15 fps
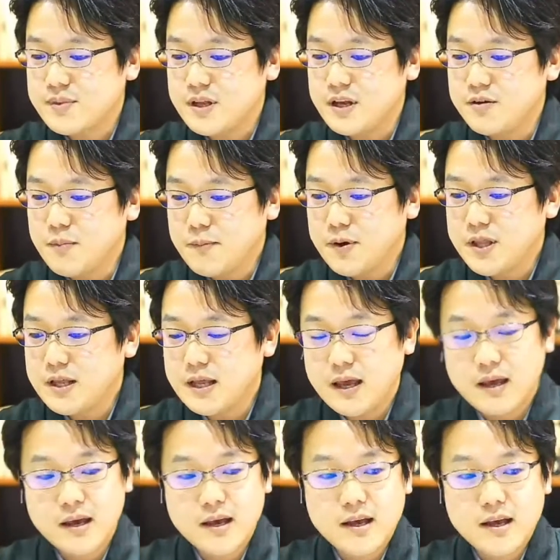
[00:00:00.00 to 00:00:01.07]
今までで
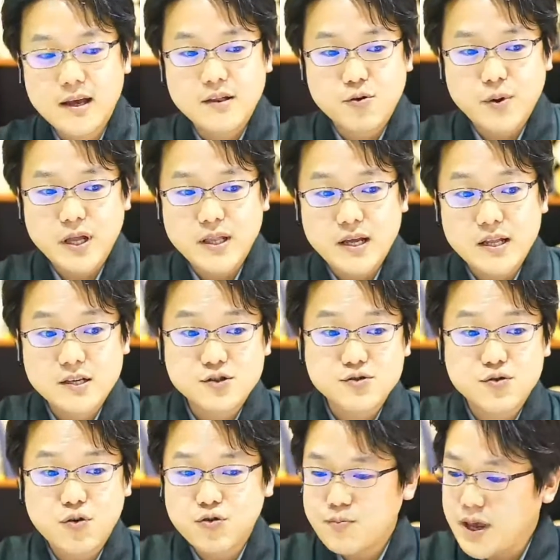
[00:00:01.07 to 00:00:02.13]
延べ
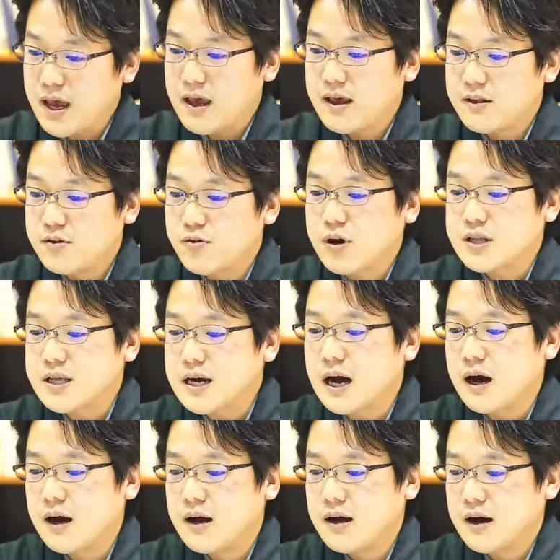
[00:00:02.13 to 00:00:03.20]
76名の方
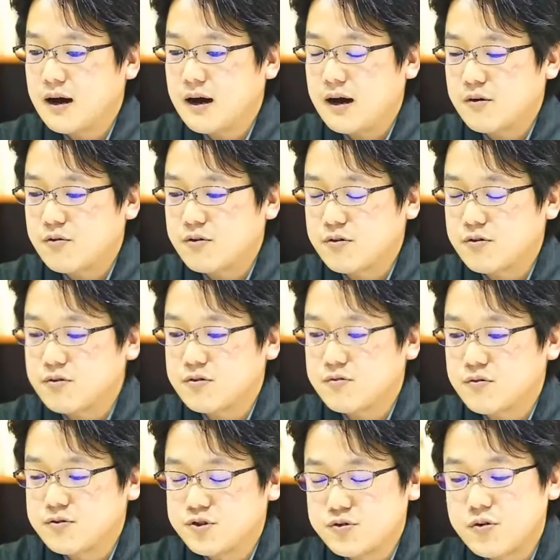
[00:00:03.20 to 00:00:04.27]
があこの教
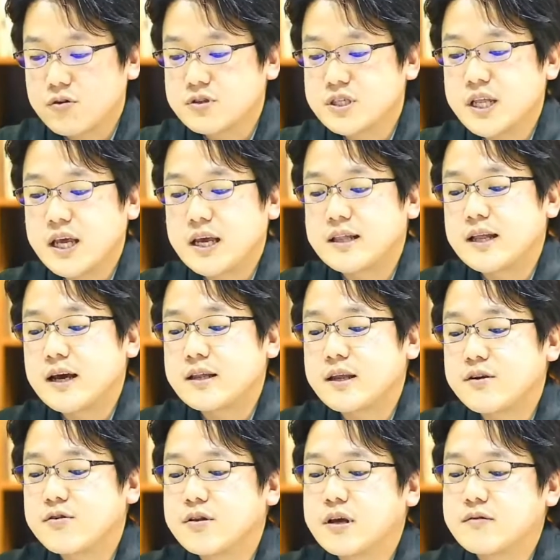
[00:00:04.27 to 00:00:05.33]
室を受講していただい
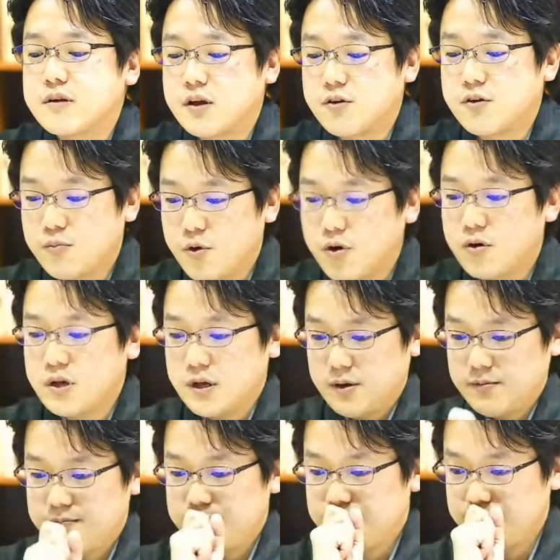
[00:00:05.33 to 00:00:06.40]
てるんですけども、
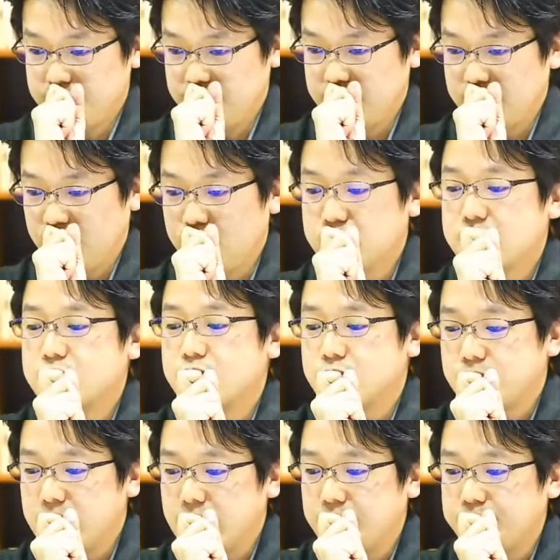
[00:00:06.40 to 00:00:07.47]
本
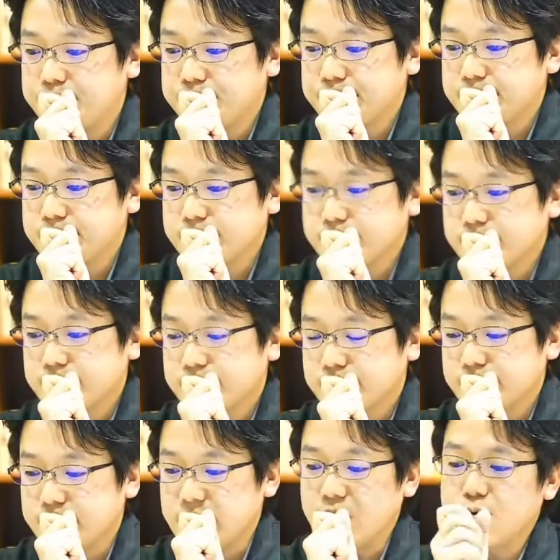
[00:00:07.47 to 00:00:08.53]
当は
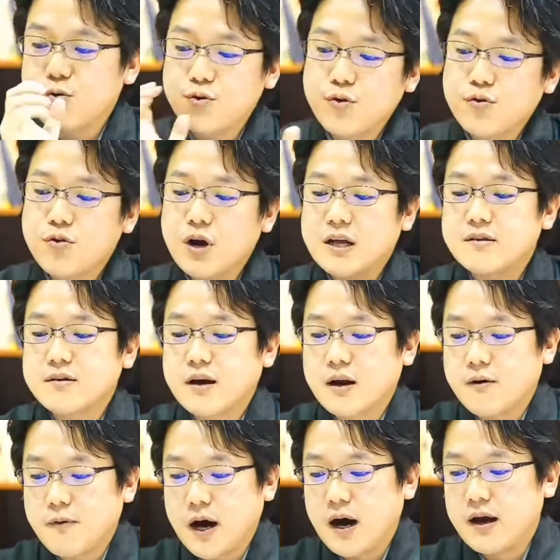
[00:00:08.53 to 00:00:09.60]
この5月か
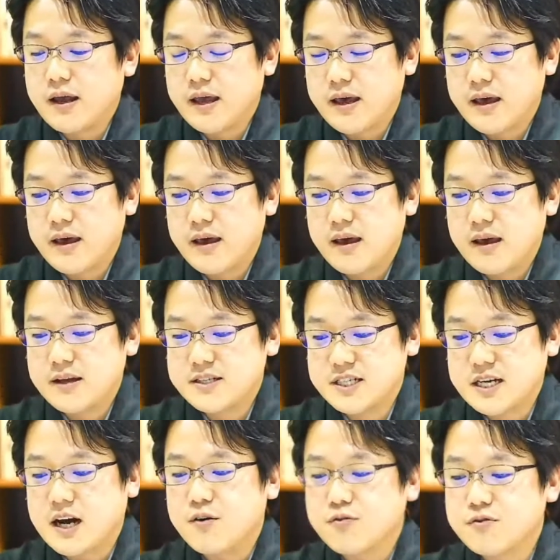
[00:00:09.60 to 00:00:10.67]
らは、えー、
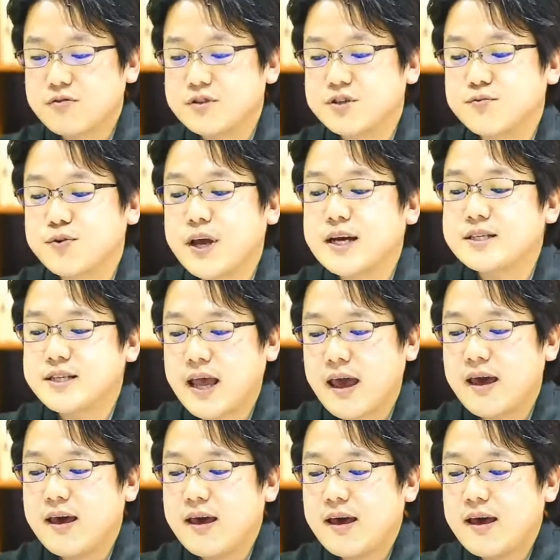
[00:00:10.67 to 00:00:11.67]
時間を少し増やして